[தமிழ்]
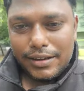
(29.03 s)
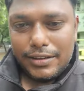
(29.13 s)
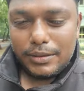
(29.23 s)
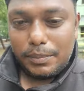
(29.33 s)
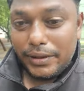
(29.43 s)

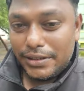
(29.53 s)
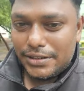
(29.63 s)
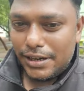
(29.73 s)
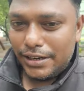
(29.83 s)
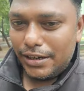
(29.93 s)
இந்த
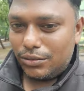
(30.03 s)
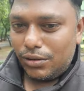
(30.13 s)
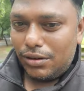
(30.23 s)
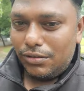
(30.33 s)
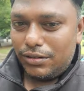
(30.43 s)
பெருச்சாலைகள்
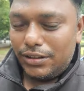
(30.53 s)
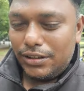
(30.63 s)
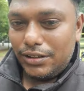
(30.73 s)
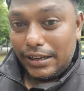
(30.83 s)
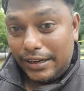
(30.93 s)
தொல்லை வந்து
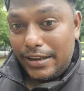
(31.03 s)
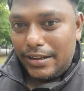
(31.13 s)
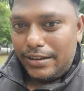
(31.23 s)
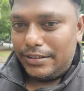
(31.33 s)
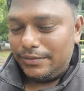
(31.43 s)

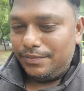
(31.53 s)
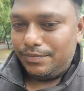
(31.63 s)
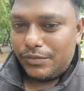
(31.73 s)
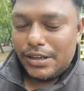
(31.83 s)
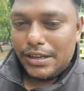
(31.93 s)
நிறைய இருக்குது
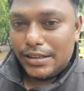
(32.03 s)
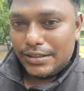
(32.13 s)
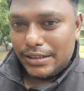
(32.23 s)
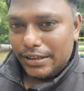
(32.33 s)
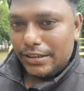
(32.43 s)

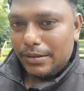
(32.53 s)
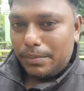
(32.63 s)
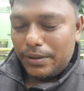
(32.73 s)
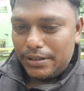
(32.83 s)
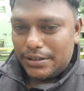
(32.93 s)
சரி இந்த
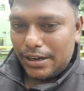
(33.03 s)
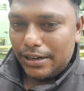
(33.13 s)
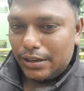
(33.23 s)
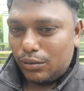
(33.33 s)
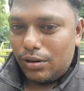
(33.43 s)

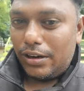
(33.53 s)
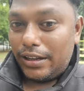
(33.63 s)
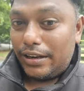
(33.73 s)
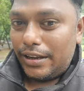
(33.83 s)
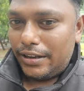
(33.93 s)
பெருச்சாலைகள் தொல்லை
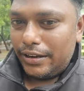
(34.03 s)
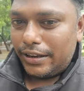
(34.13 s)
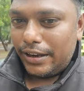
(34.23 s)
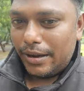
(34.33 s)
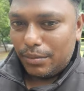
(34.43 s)
நிறைய
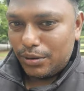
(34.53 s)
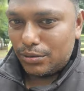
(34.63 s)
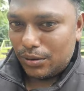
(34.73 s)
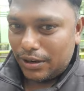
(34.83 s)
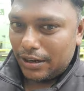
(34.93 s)
இருக்கு அப்படின்னு
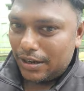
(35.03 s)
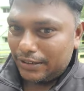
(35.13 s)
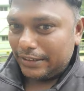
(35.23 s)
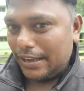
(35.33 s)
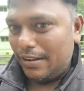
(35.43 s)
சொல்கிறக்காக
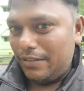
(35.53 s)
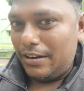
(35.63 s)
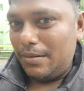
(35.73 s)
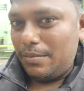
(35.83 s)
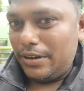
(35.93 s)
அந்த கிளவி
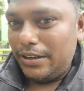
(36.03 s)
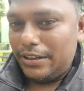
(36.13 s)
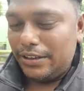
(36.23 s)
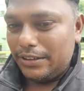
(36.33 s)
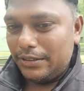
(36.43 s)
என்ன
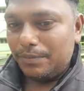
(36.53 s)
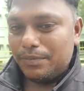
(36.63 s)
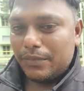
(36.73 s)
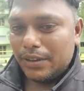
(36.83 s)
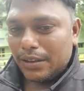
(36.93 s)
பண்ணியிருக்கு
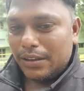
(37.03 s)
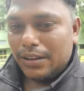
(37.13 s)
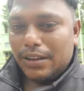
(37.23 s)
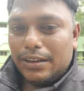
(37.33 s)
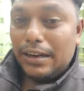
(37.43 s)

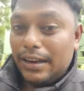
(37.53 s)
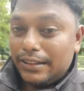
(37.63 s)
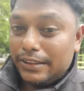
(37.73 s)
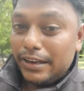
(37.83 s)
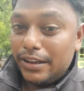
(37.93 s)
நல்ல
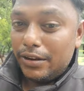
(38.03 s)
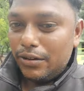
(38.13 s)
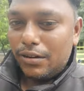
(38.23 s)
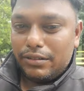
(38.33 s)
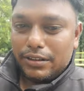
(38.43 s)

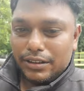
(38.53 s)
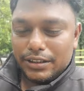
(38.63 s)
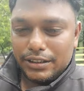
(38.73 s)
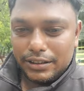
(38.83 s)
தினையோடு வந்து